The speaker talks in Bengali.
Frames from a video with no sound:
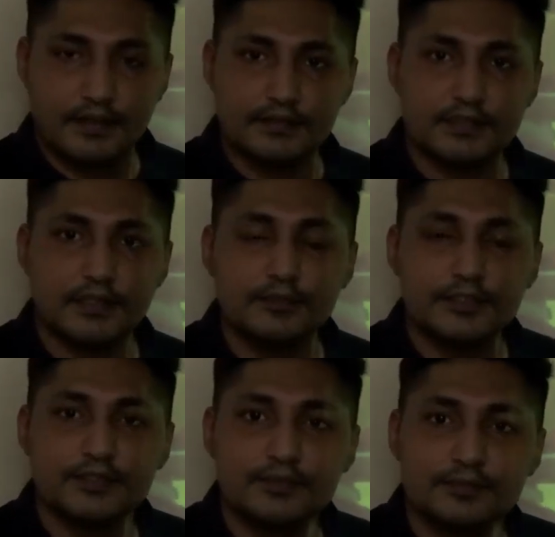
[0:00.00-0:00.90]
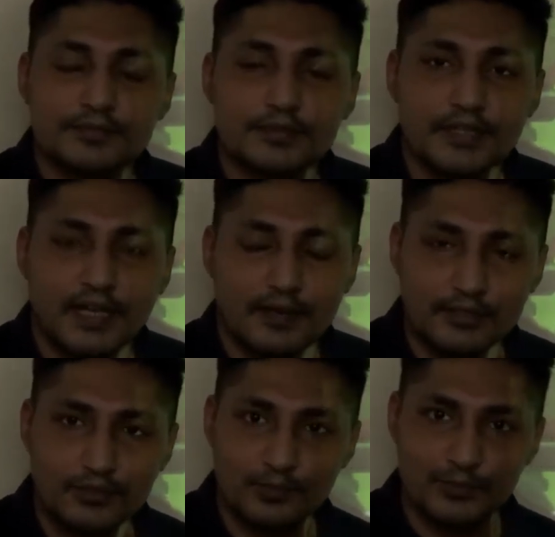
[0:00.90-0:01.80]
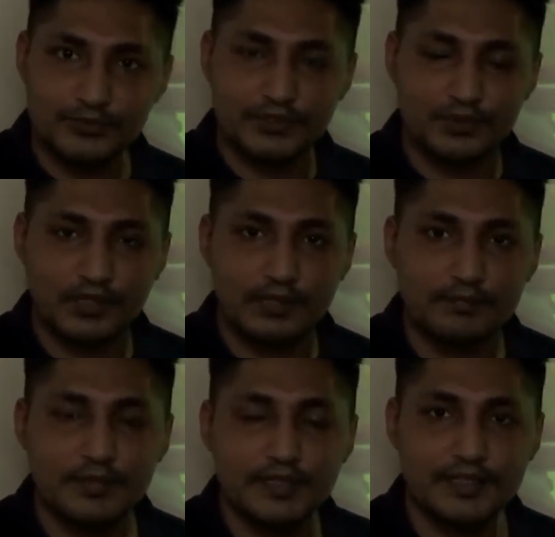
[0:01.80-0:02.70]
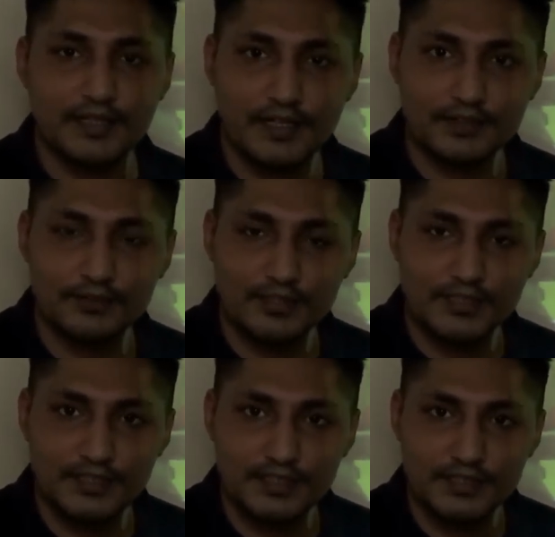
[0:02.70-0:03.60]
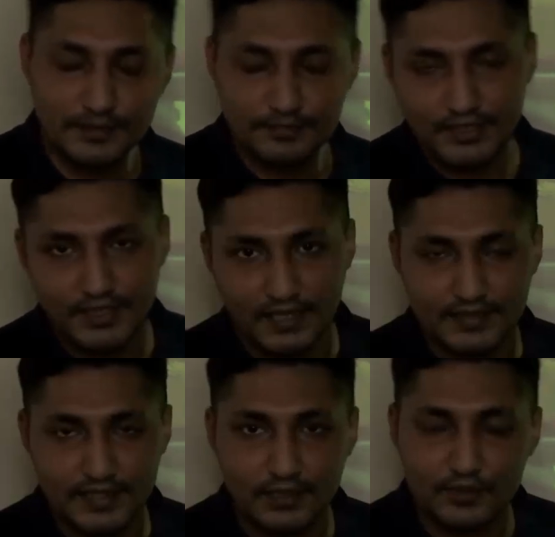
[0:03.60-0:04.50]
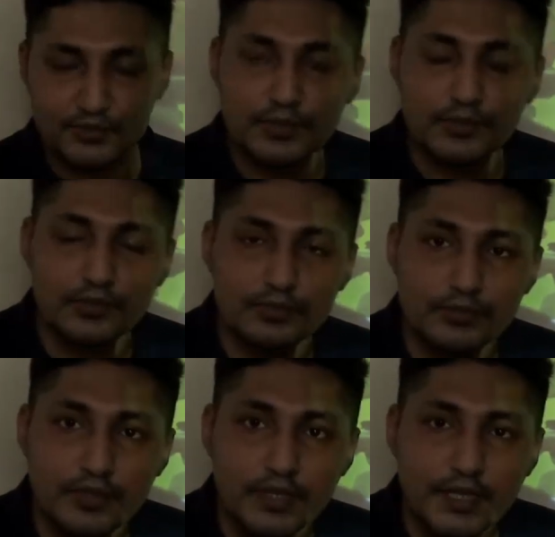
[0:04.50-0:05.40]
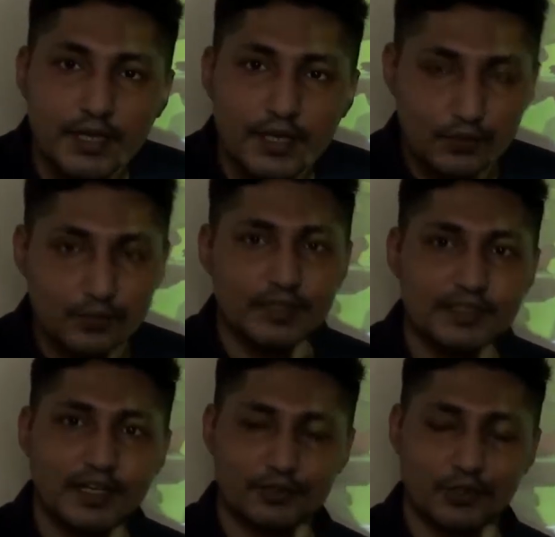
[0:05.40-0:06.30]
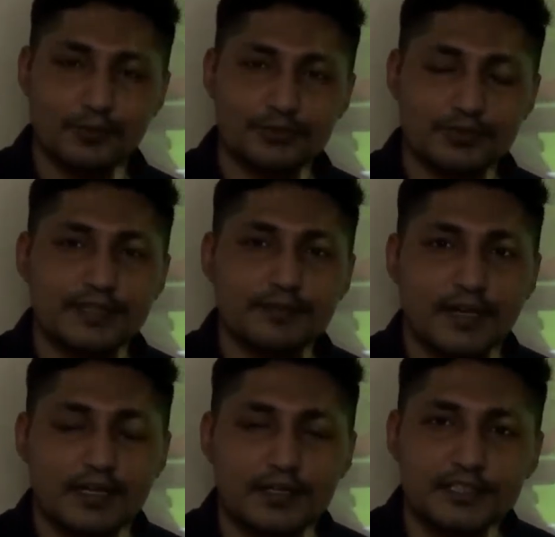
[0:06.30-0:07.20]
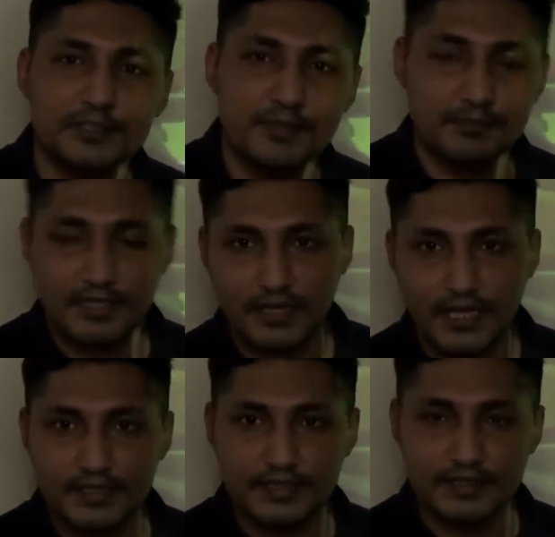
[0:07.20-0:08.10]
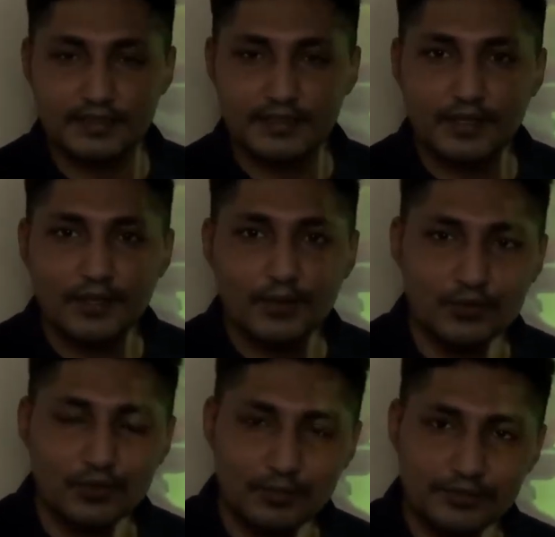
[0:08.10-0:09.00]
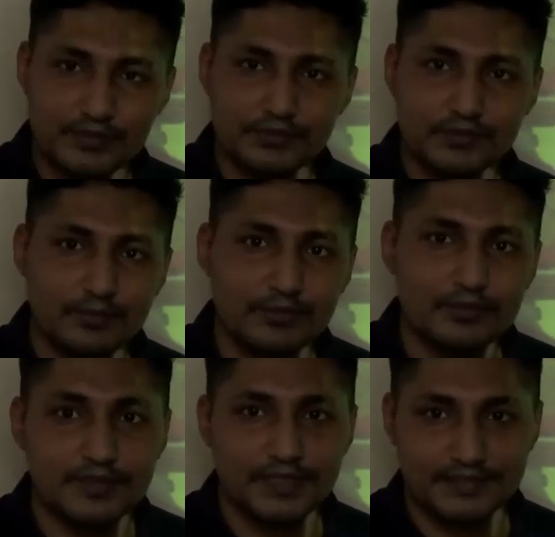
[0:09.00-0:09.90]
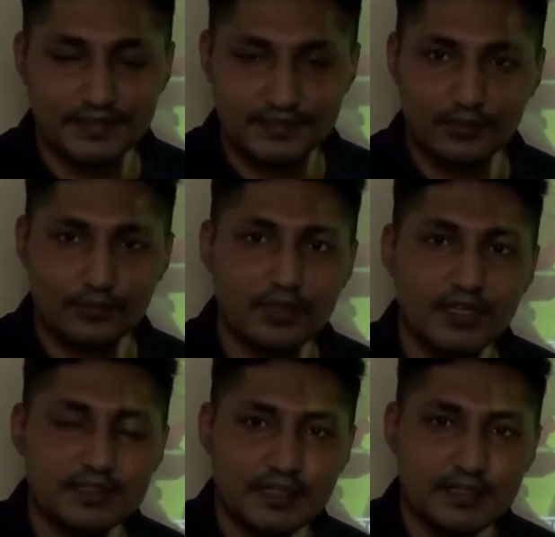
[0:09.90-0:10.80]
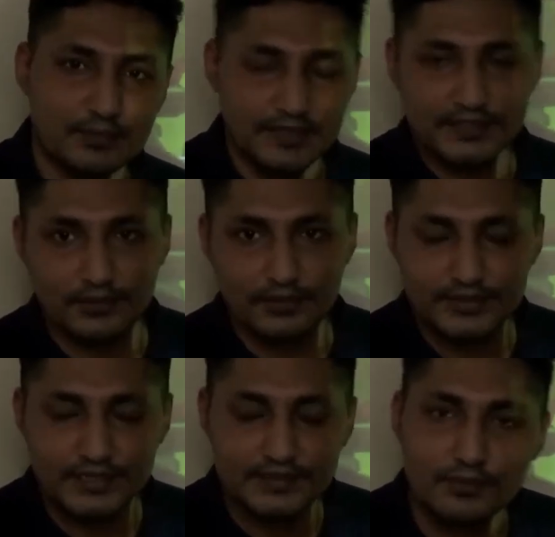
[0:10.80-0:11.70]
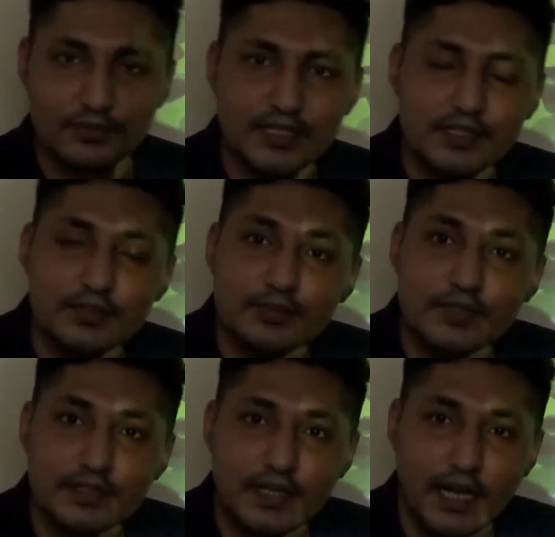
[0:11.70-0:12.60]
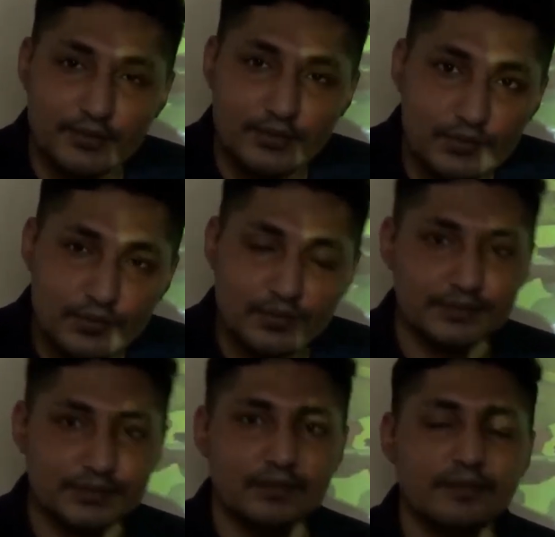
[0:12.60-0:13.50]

আসসালামু আলাইকুম আবারও উপস্থিত হলাম তোমাদের সামনে আজকে আলোচনা করব তোমরা যারা সমসাময়িক বাংলাদেশ বিমান বাহিনীর ঊনপঞ্চাশতম যে সার্কুলারটা হয়েছিল সে সার্কুলারে তোমরা যারা আবেদন করেছো